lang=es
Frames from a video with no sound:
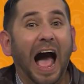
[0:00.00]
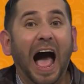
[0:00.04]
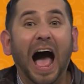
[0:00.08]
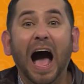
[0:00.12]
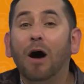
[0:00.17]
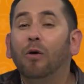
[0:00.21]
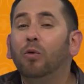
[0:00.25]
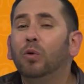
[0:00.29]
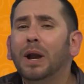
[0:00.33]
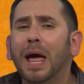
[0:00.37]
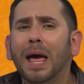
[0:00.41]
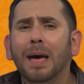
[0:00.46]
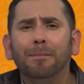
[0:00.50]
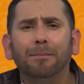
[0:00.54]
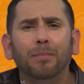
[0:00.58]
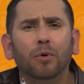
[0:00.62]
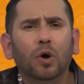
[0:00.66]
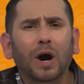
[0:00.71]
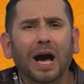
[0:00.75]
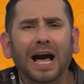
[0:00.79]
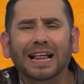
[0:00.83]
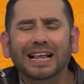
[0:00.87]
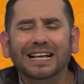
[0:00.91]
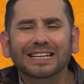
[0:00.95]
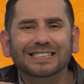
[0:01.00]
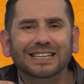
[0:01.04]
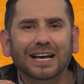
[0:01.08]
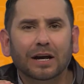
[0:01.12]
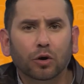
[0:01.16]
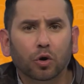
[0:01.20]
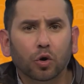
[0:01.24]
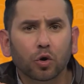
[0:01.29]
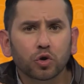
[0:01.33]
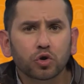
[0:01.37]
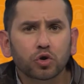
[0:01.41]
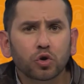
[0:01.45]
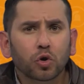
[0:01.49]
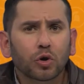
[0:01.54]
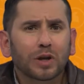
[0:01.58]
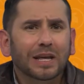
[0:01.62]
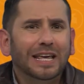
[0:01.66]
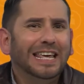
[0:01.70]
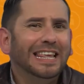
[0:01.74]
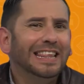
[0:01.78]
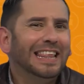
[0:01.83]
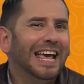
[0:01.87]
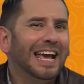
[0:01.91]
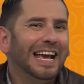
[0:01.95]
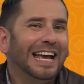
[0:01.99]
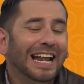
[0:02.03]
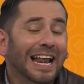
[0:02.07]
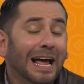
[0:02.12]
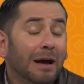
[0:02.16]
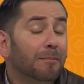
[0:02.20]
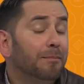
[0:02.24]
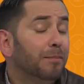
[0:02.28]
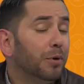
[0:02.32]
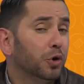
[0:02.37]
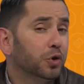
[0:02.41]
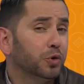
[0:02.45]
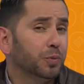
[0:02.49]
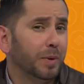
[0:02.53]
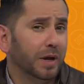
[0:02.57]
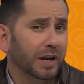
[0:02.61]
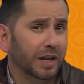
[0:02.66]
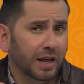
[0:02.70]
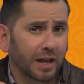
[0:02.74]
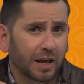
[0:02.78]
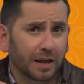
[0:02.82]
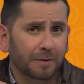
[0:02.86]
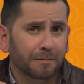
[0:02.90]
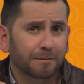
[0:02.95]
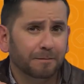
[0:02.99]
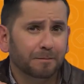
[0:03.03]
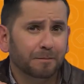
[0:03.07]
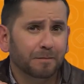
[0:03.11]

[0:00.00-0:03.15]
a una época de desarrollo y de gran prosperidad.